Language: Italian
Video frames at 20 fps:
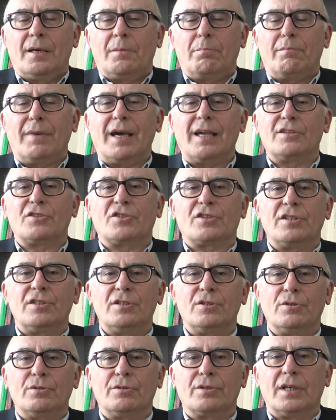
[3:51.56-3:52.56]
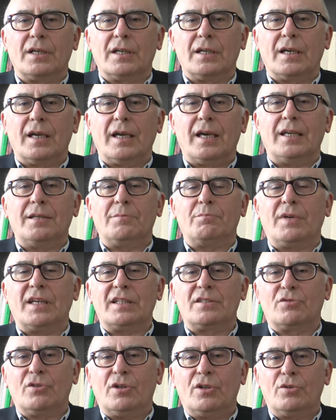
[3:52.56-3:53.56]
ma il Signore è in
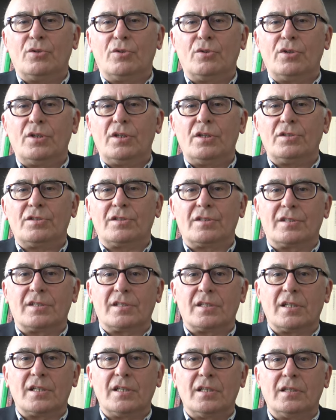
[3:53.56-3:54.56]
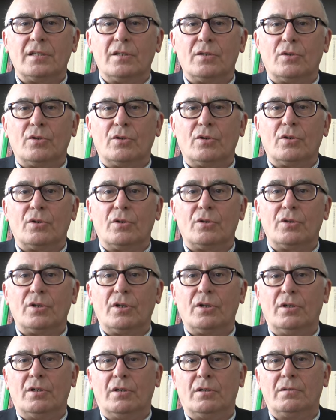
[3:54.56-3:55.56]
mezzo a noi, sì o
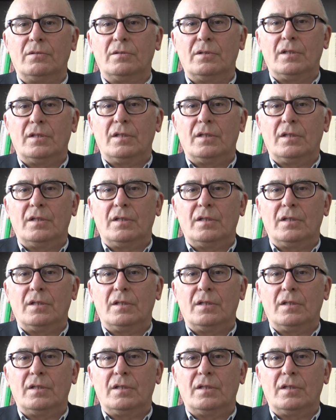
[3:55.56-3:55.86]
no?